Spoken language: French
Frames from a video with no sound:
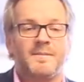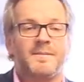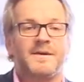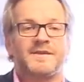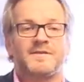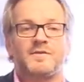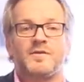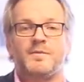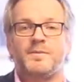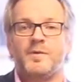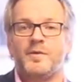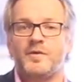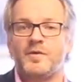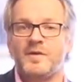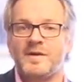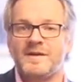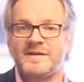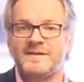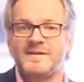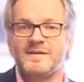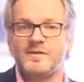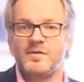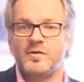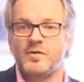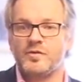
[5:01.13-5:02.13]
Parce que pendant
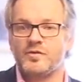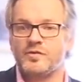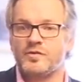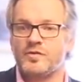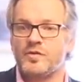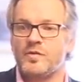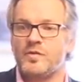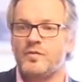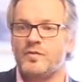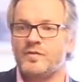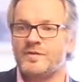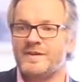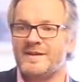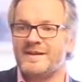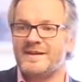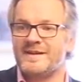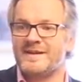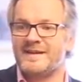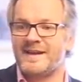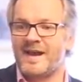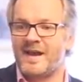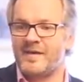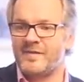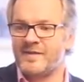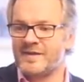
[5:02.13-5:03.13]
la séance, vous allez
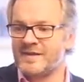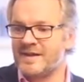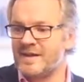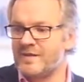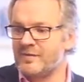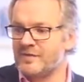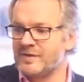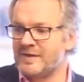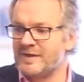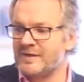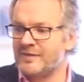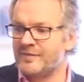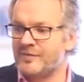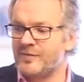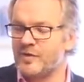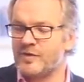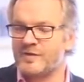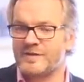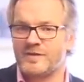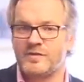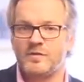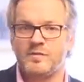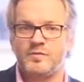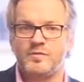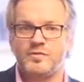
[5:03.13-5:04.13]
travailler, vous allez
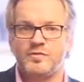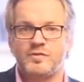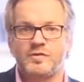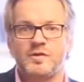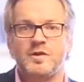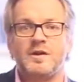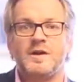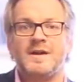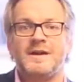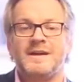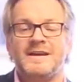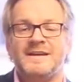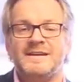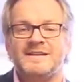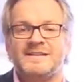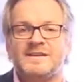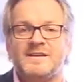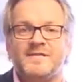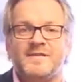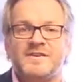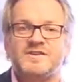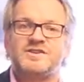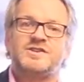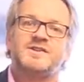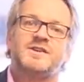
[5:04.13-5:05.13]
forcer le muscle, ce
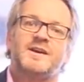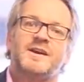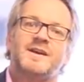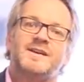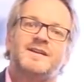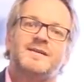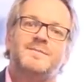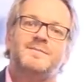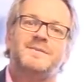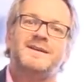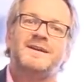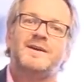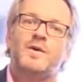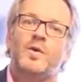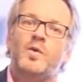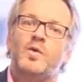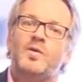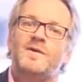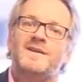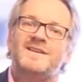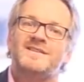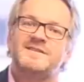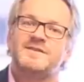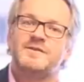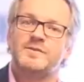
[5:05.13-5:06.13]
qui va générer des
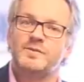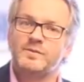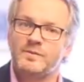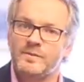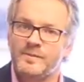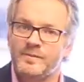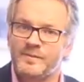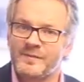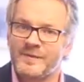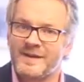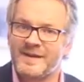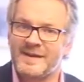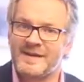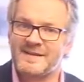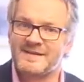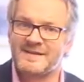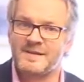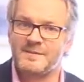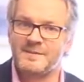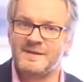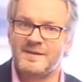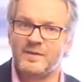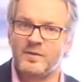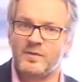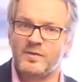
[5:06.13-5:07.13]
micro-lésions. Et
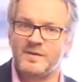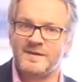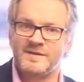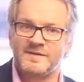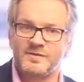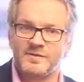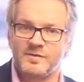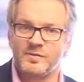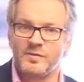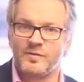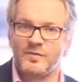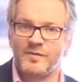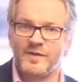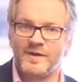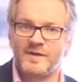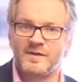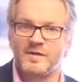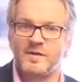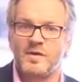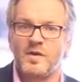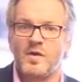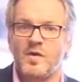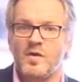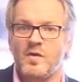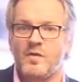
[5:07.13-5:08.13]
ces micro-lésions, en
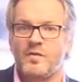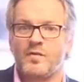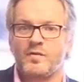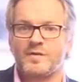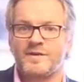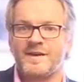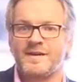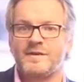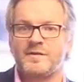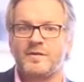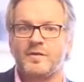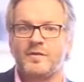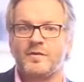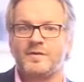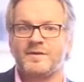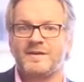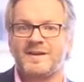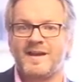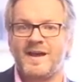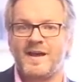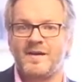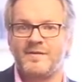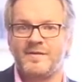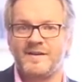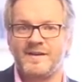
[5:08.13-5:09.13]
fait, vont être
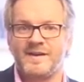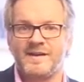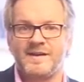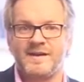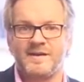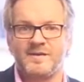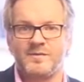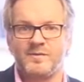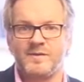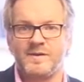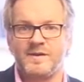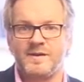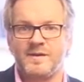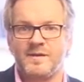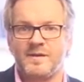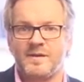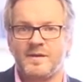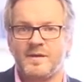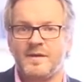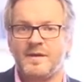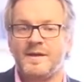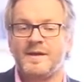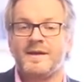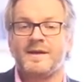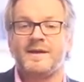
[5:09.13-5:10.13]
travaillées la nuit.
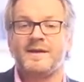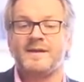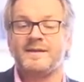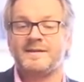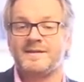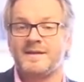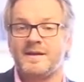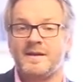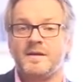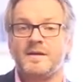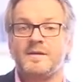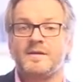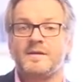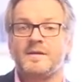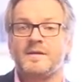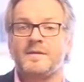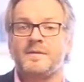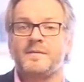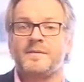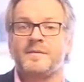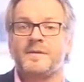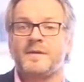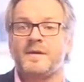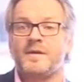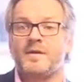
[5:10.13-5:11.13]
Et ça,
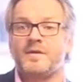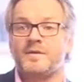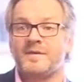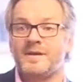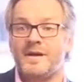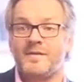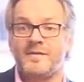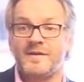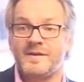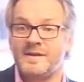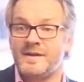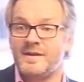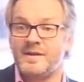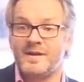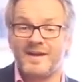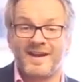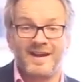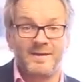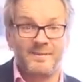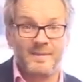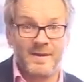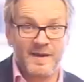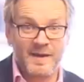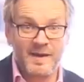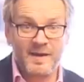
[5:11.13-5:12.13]
euh, travailler et
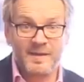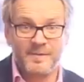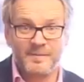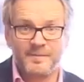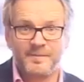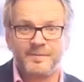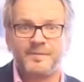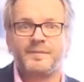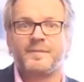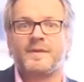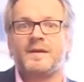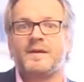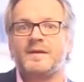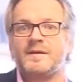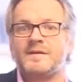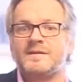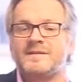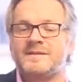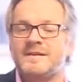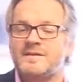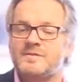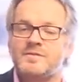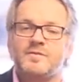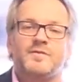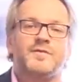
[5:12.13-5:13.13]
réparer,
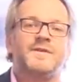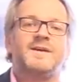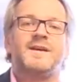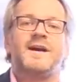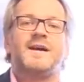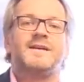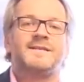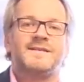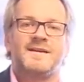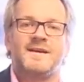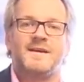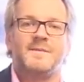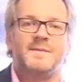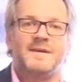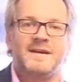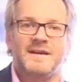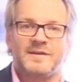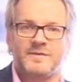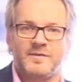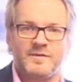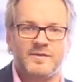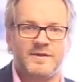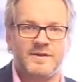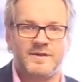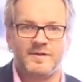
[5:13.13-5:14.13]
ça se fait grâce à la
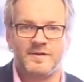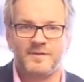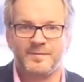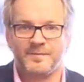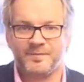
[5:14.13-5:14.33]
mélatonine.